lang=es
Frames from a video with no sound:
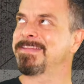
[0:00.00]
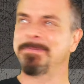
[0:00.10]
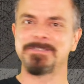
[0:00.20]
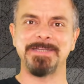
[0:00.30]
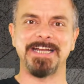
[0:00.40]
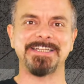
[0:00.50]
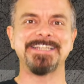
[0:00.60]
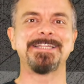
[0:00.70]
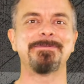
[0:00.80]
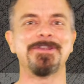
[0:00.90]
debes mirar
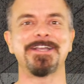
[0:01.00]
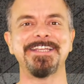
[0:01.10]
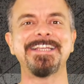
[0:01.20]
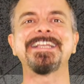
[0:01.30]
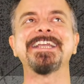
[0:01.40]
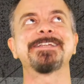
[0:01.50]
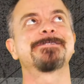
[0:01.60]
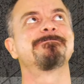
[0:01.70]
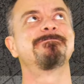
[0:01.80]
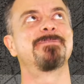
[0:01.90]
este vídeo aquí, que
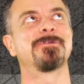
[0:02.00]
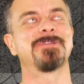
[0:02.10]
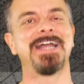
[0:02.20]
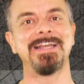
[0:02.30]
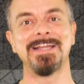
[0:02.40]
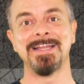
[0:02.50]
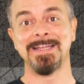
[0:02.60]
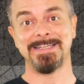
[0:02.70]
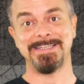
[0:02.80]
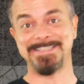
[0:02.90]
es brutal,
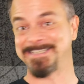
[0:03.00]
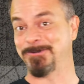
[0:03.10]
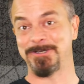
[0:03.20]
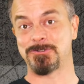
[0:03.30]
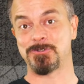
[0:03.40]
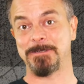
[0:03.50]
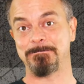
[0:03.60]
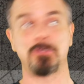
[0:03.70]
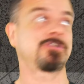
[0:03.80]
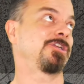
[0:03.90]
y si no eres
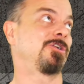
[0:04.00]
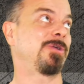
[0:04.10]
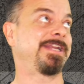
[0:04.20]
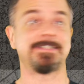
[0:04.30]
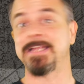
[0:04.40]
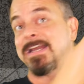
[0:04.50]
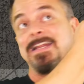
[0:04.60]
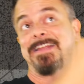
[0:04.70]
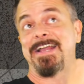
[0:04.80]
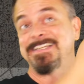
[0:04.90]
suscriptor, si no lo eres,
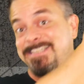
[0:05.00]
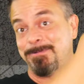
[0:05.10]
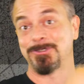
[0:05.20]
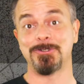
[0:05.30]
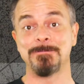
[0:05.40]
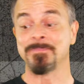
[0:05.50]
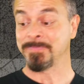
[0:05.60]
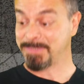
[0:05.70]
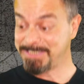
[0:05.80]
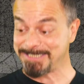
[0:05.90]
darle a este botón.
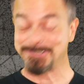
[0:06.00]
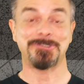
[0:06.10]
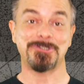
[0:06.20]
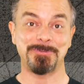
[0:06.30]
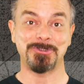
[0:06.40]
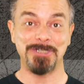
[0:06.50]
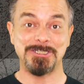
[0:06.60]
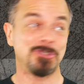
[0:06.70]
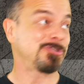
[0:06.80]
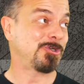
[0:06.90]
Y estos dos botones
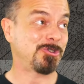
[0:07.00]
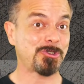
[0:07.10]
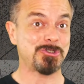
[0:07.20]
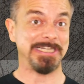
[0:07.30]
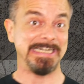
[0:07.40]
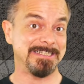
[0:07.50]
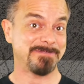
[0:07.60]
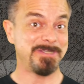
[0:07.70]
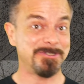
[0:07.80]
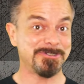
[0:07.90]
son otros canales
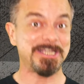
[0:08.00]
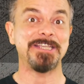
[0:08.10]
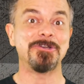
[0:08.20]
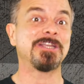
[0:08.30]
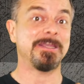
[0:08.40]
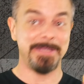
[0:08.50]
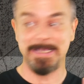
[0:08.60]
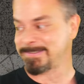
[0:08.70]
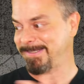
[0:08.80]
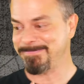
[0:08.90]
míos que quiero que
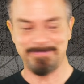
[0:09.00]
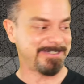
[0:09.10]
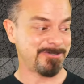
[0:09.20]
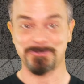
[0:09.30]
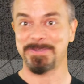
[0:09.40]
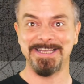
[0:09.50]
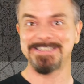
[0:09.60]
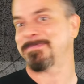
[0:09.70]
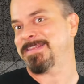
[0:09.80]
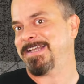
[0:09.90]
veas, que entres, los veas
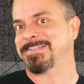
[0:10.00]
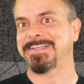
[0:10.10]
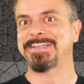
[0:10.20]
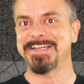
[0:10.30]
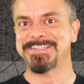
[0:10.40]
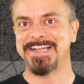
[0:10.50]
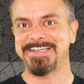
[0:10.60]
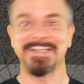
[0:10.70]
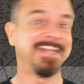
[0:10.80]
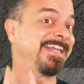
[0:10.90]
y me digas qué tal
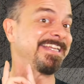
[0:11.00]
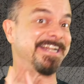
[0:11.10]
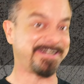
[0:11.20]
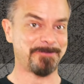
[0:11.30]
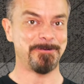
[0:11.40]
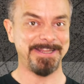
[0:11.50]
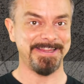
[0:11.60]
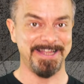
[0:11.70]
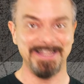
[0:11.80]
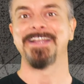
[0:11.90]
están. Y
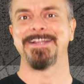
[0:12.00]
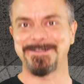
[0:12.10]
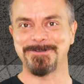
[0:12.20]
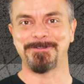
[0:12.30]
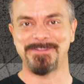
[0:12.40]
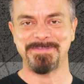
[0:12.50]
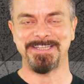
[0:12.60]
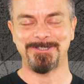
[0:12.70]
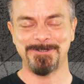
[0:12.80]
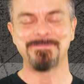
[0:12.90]
recuerda, el
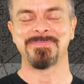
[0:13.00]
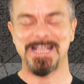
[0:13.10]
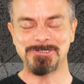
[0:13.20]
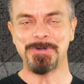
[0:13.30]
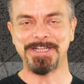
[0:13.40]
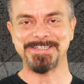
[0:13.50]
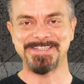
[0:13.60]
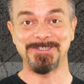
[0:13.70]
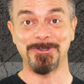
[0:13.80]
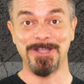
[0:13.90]
conocimiento es un requisito